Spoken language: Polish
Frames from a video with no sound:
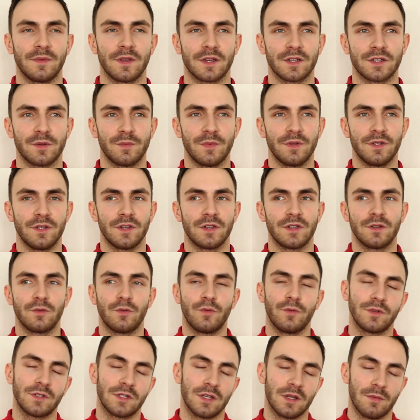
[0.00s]
także będzie
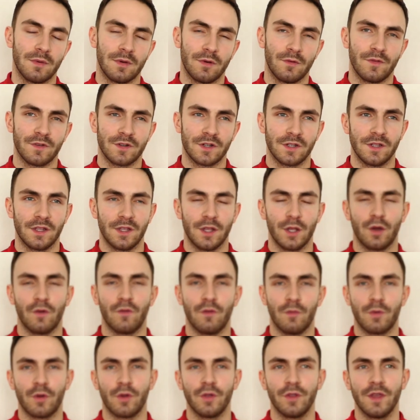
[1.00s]
trzeba uważać na niego
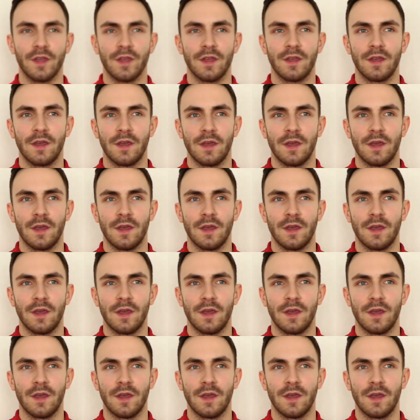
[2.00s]
w obronie.